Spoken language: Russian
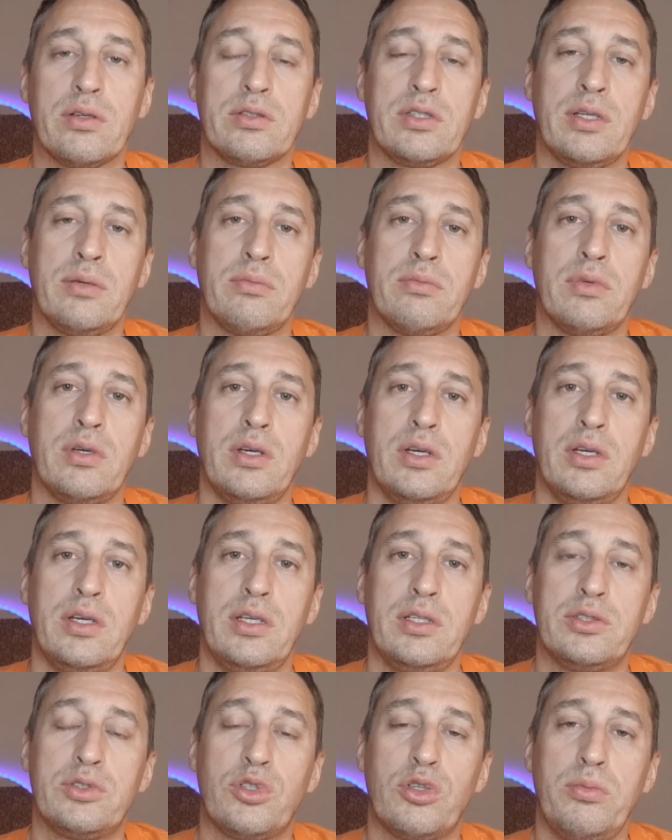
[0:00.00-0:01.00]
там,
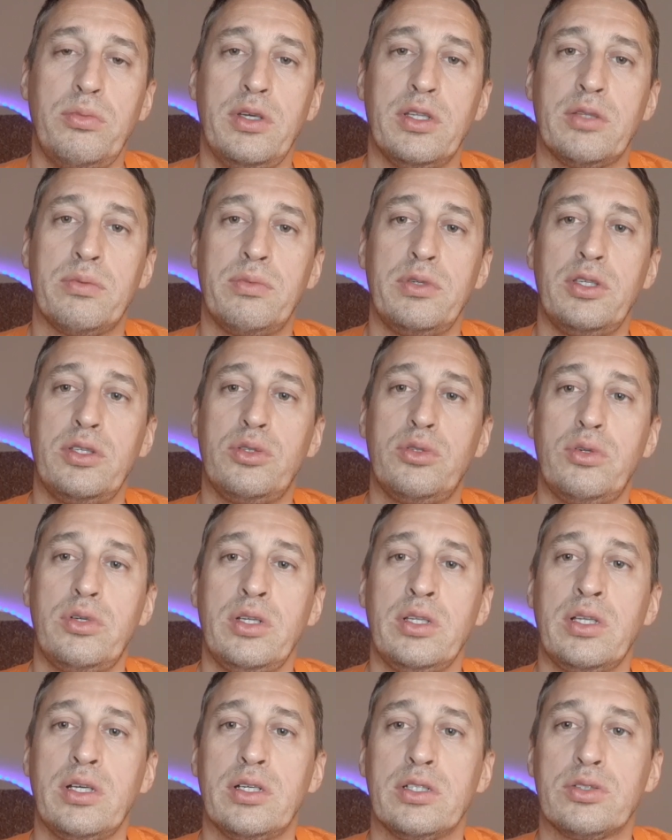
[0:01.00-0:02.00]
инструмент
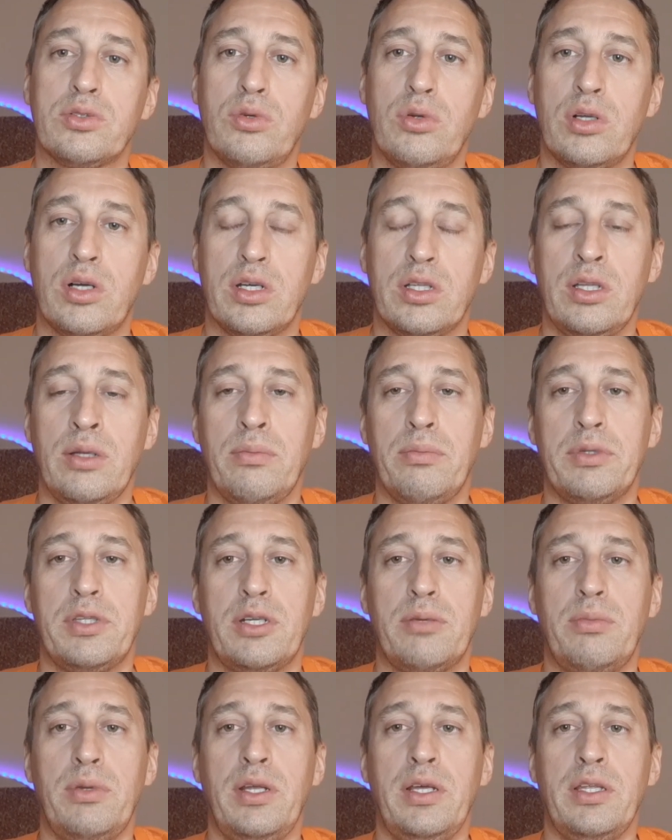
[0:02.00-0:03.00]
мониторинга, сколько там
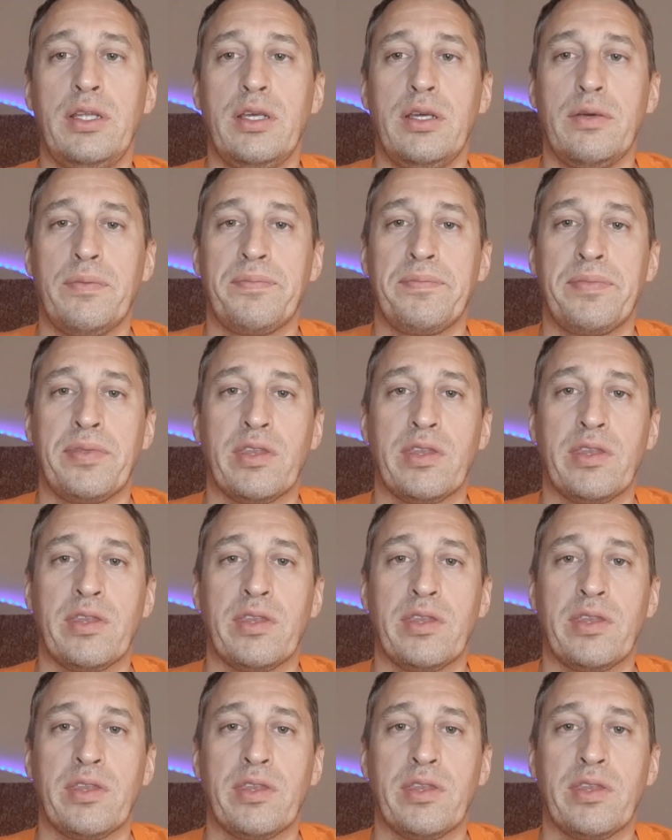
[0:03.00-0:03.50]
потребления